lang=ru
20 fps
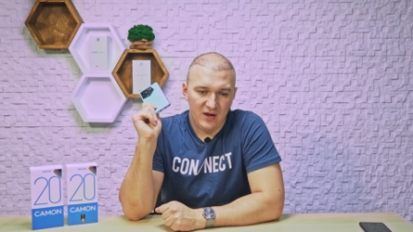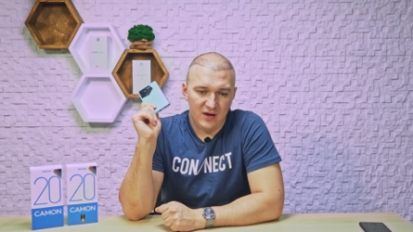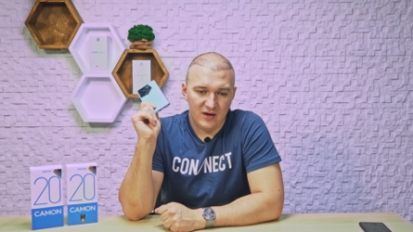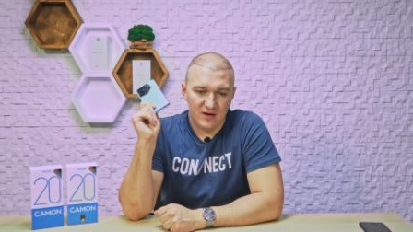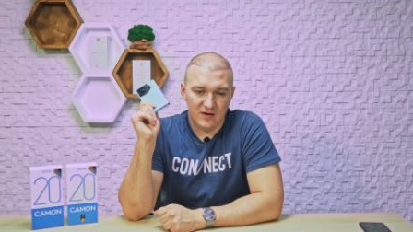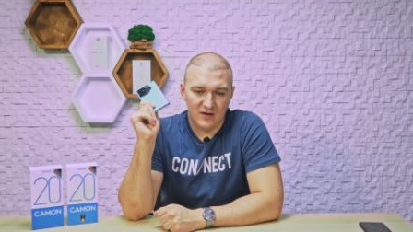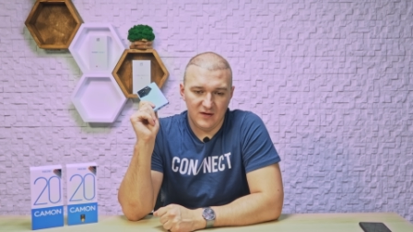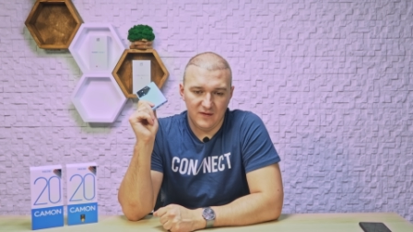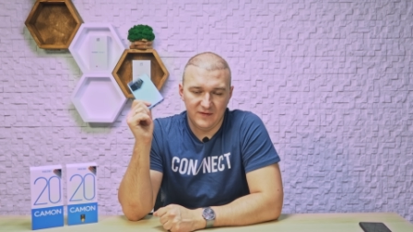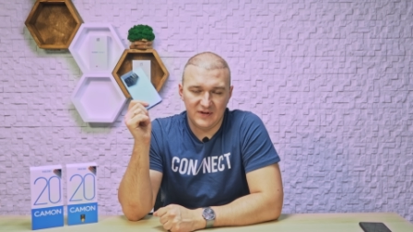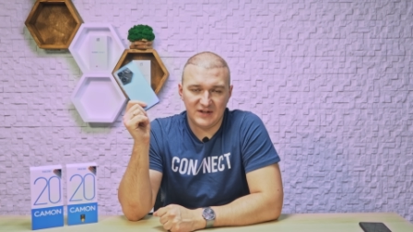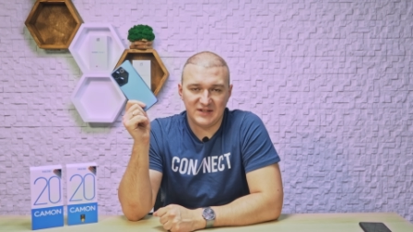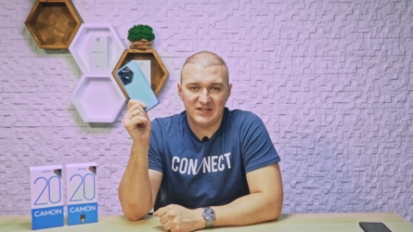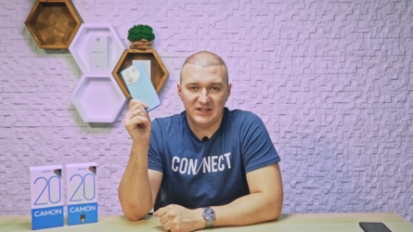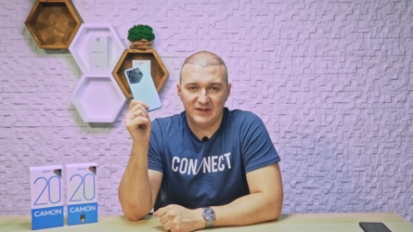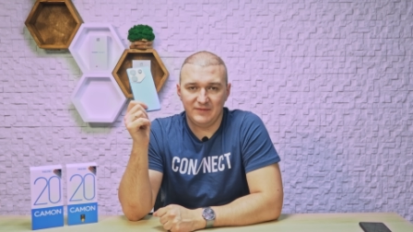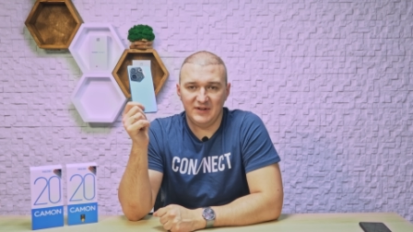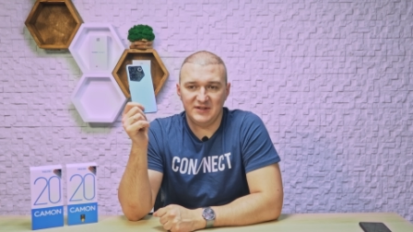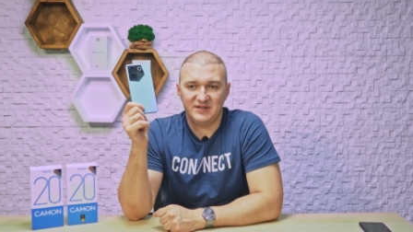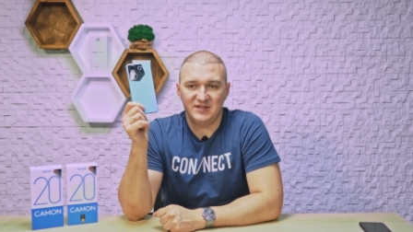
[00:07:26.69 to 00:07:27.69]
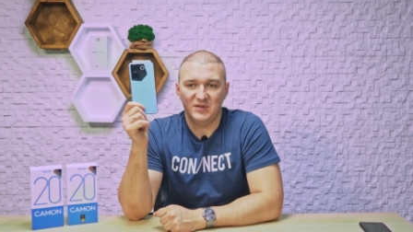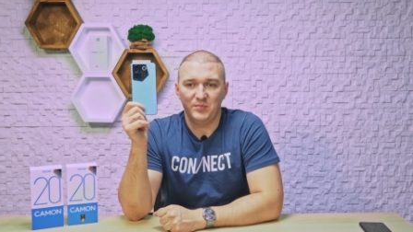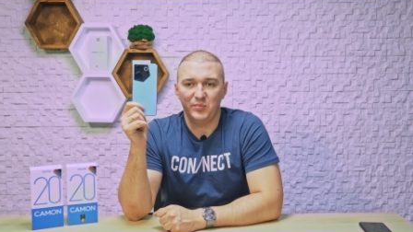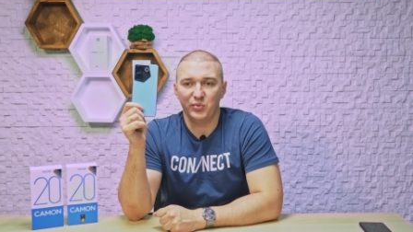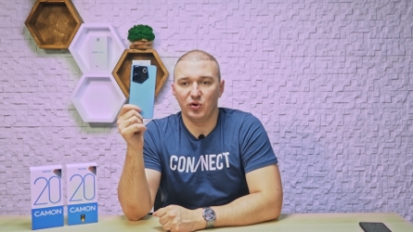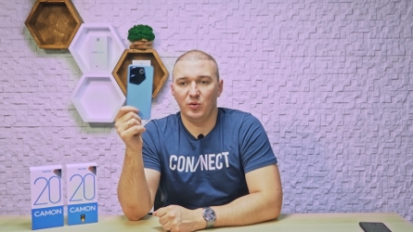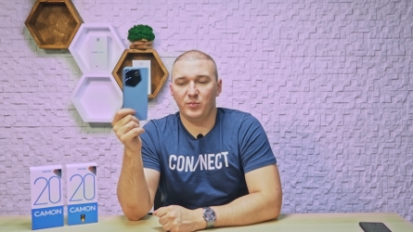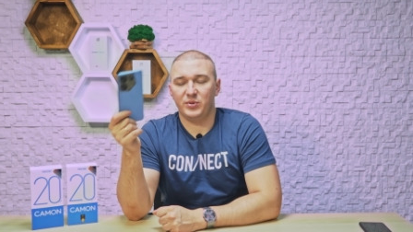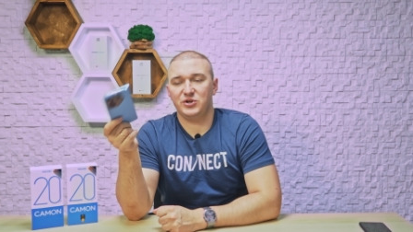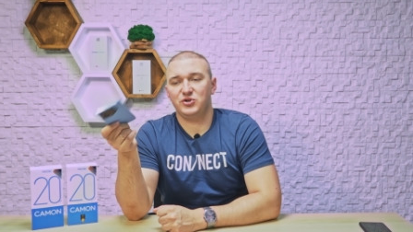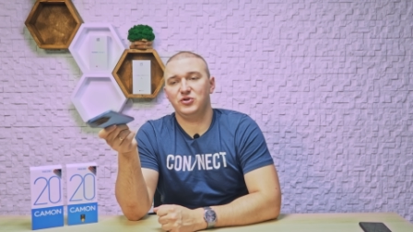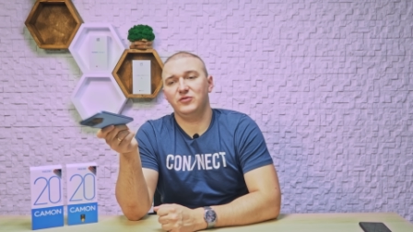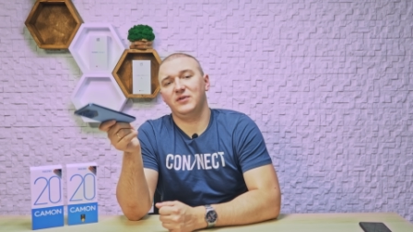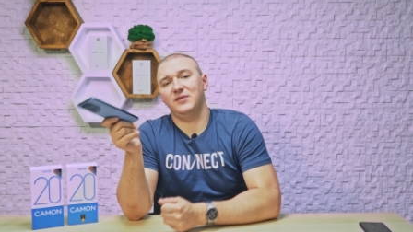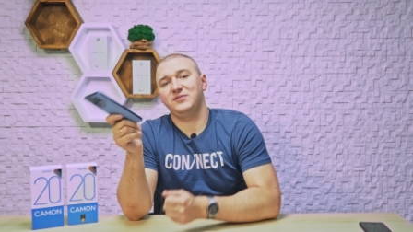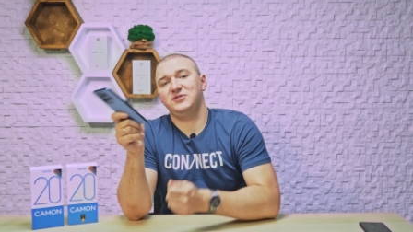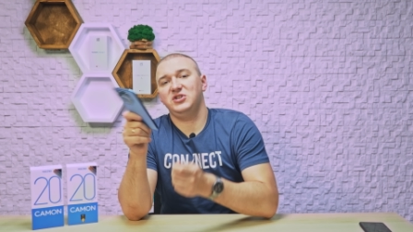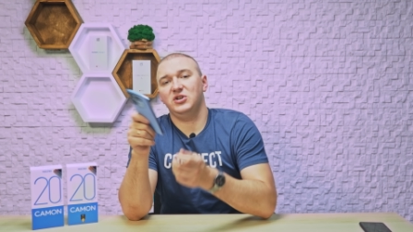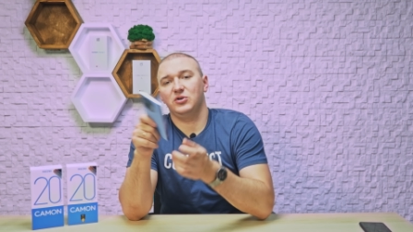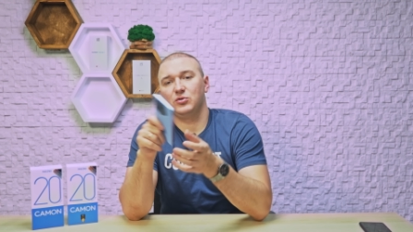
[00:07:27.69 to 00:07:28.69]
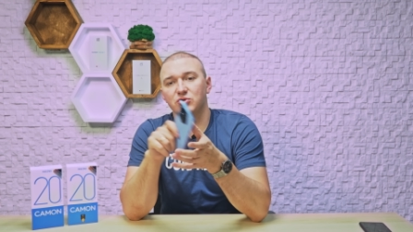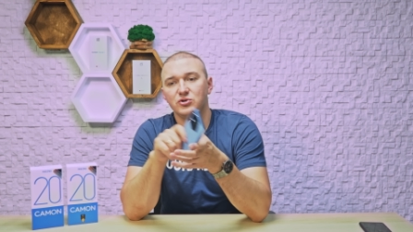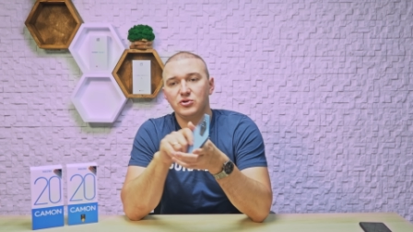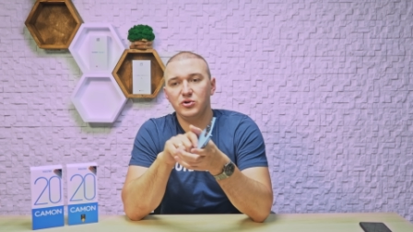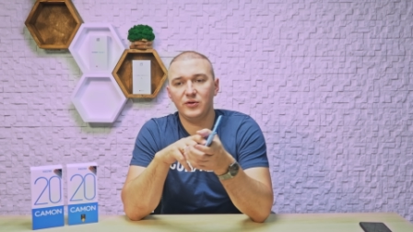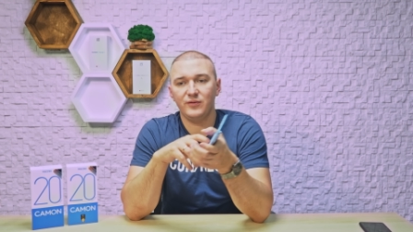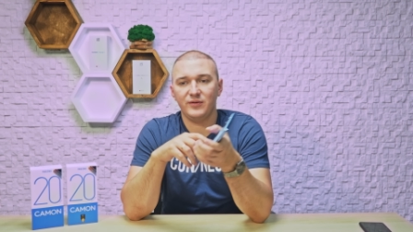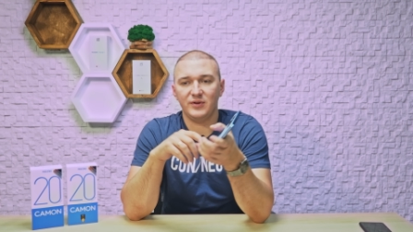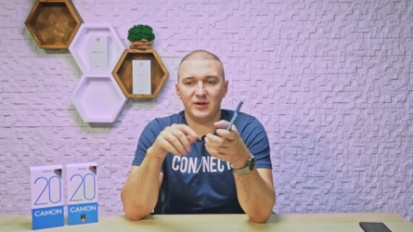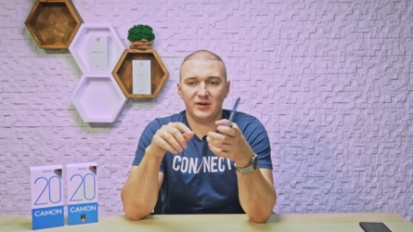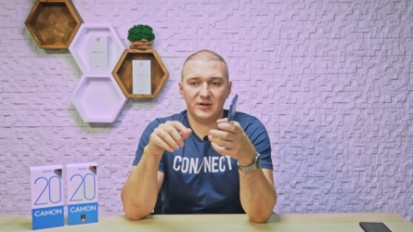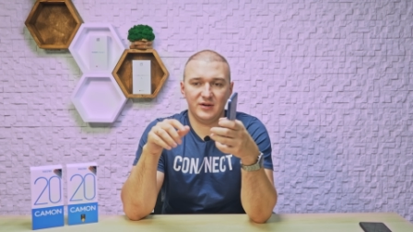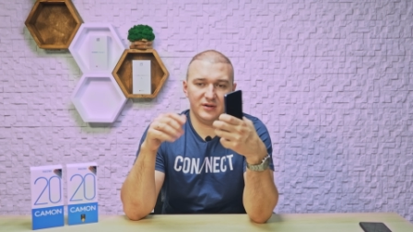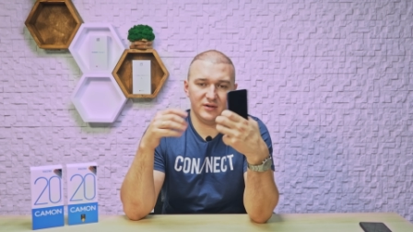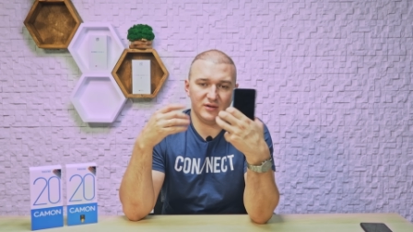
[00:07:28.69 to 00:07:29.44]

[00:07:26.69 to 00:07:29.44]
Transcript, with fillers: э, версия 20 Pro. Причем во всех условиях